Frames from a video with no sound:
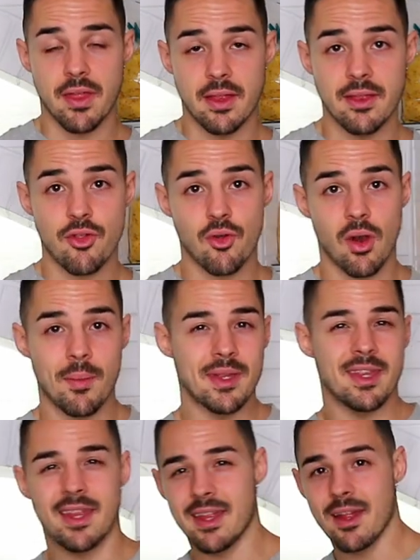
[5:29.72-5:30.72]
100
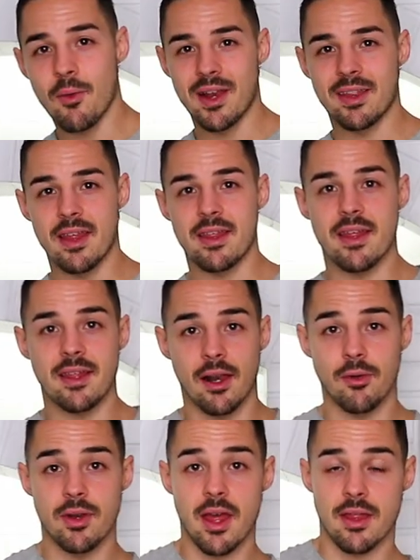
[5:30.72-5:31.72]
solamente tiene 46
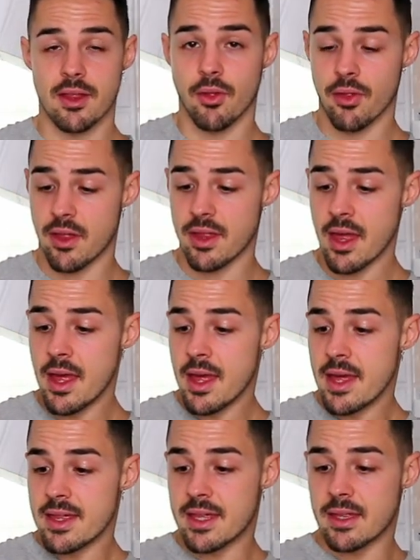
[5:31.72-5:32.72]
calorías. Entonces,
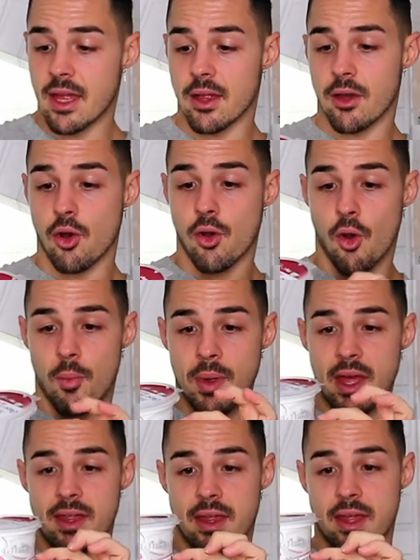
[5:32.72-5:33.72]
si te
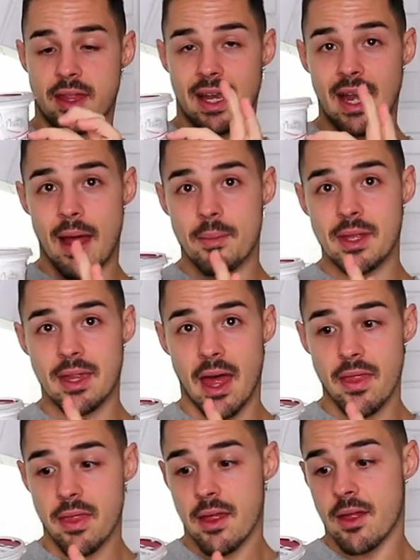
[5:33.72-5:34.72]
comieses la
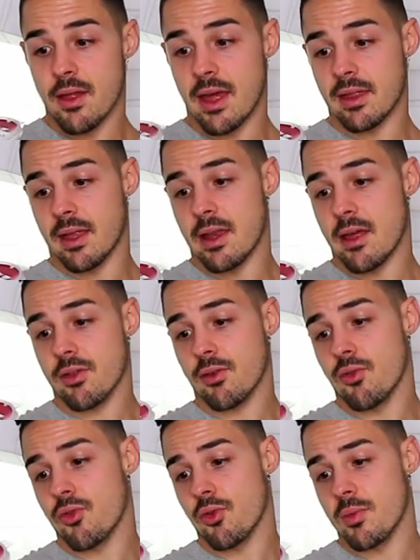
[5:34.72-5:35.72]
mitad, estarías
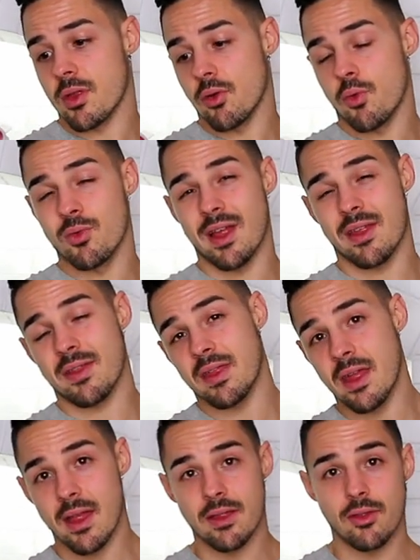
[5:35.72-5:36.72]
consumiendo unas
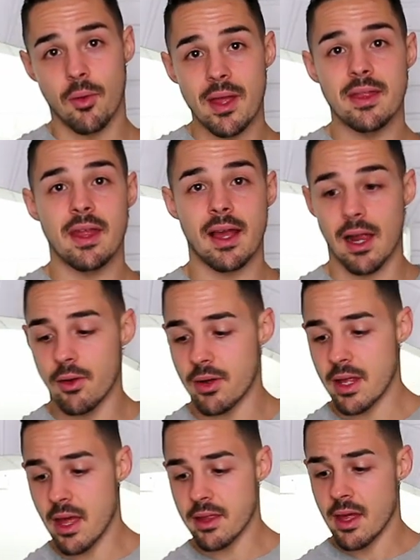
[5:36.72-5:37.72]
120
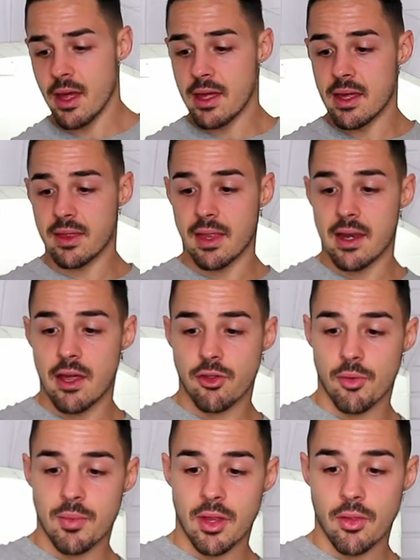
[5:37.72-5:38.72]
calorías y estarías
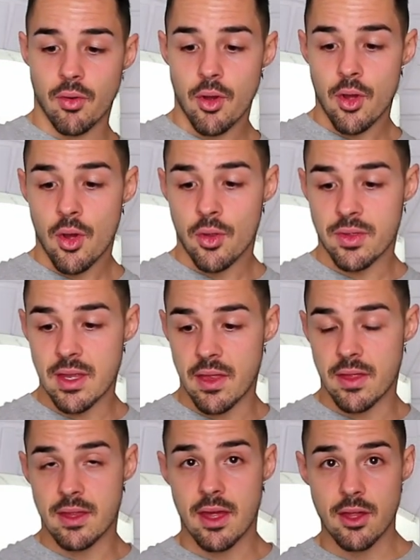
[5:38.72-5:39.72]
comiendo
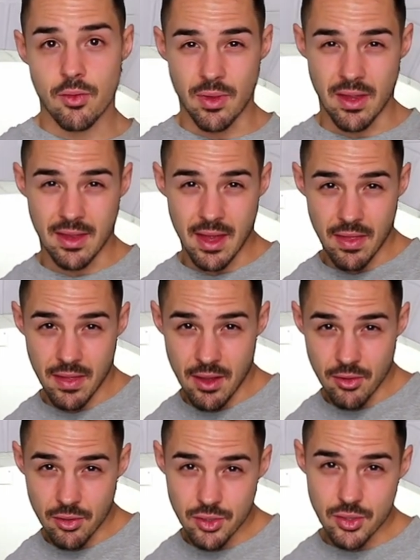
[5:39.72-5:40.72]
16, unas
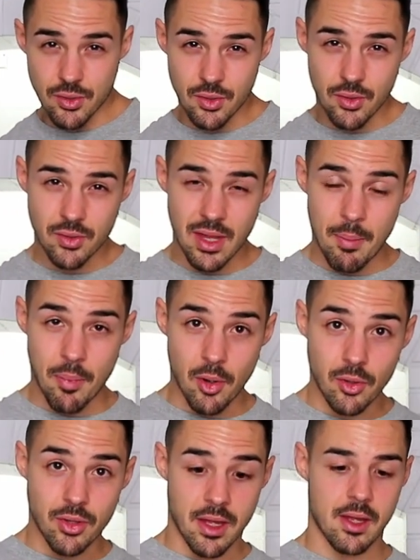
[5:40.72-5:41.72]
18 de
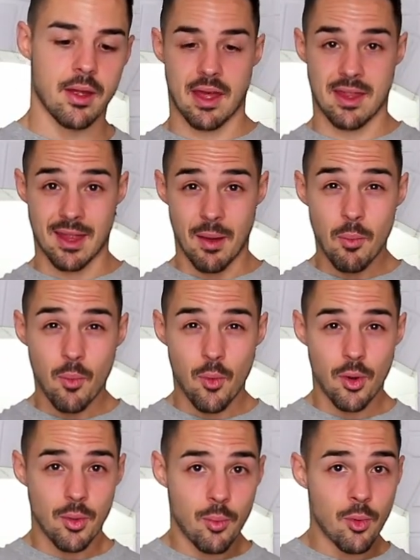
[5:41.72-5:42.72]
prote, que está
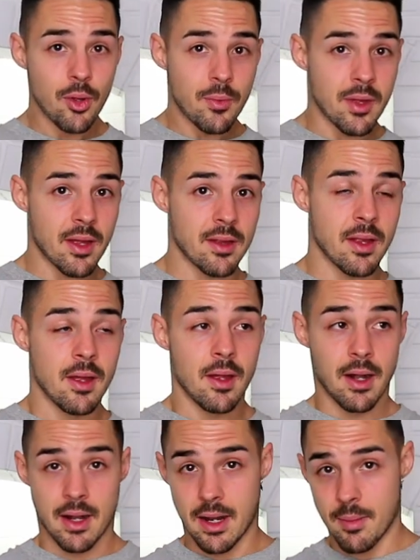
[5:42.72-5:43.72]
muy muy bien.
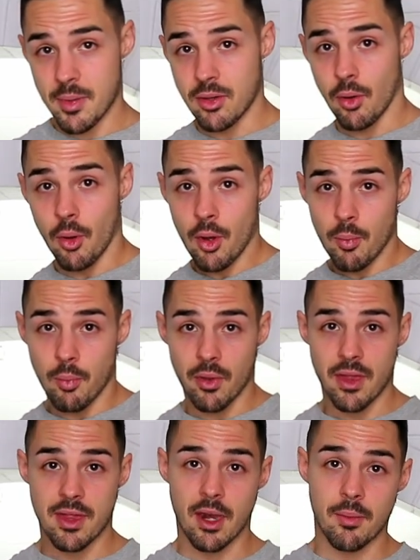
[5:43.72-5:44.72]
Repito,
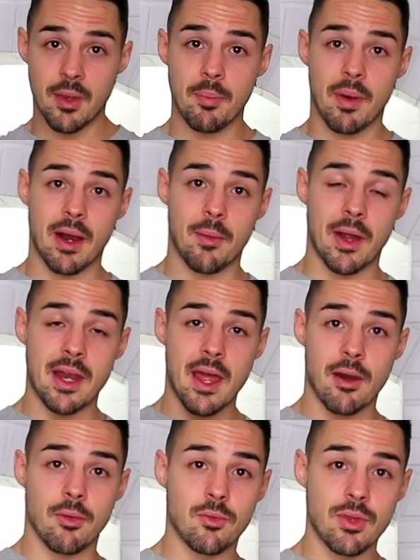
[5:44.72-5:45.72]
puede servir para
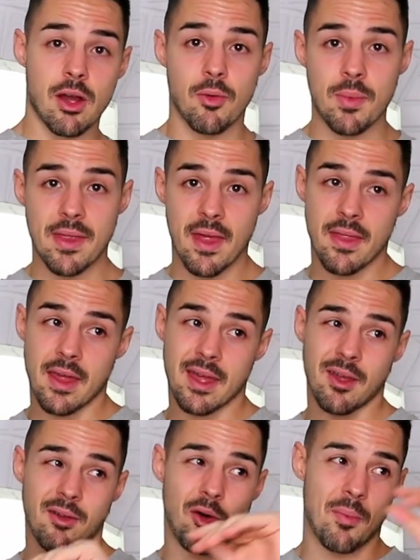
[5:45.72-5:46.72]
variar una comida
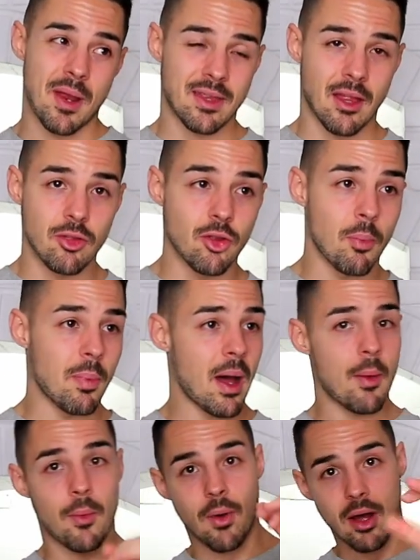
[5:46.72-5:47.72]
de comer tanto
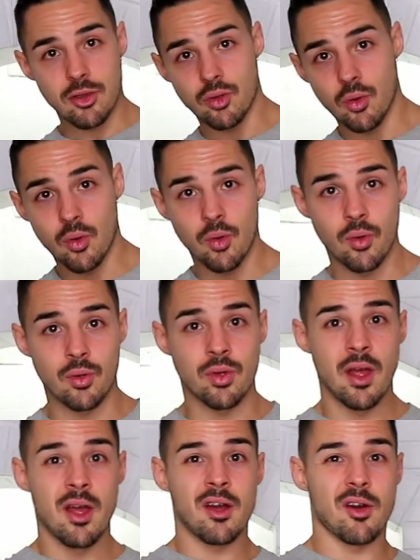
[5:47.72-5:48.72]
pavo,
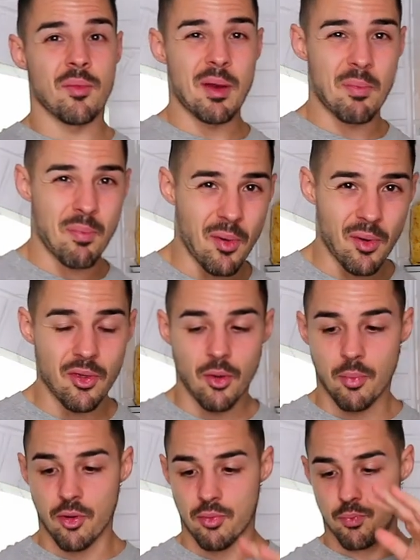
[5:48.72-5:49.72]
atún, comer
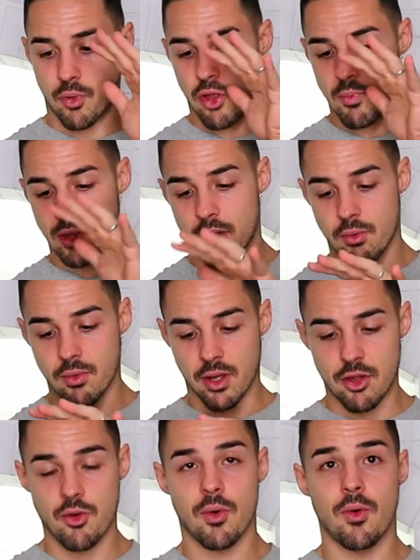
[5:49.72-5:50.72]
pollo, pues puedes meter un
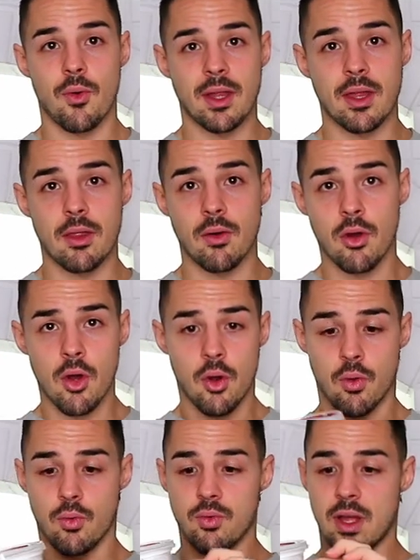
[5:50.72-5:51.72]
queso batido,
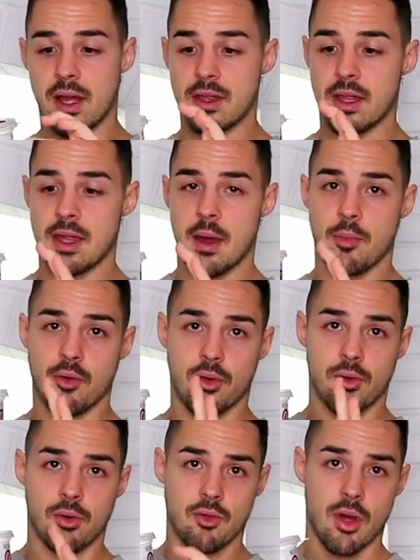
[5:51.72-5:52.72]
una cantidad, pues
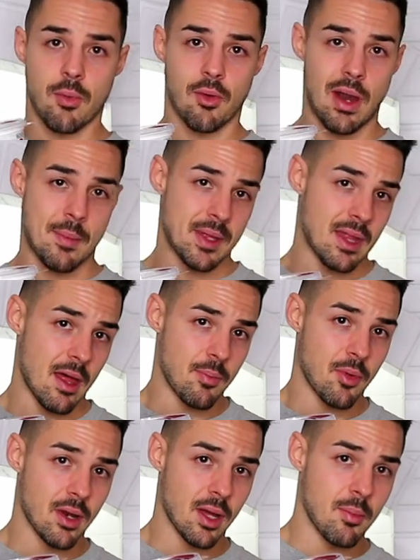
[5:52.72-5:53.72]
lo que os hablo, la mitad
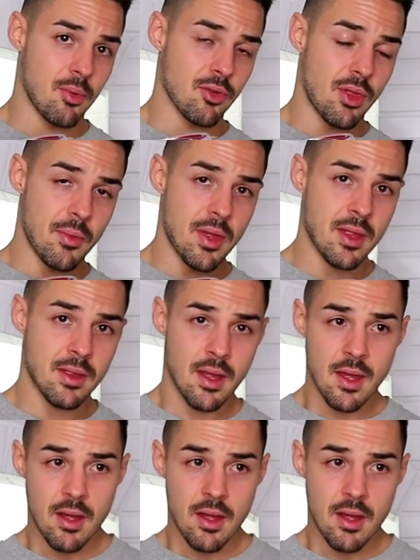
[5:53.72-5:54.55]
por ejemplo está bien,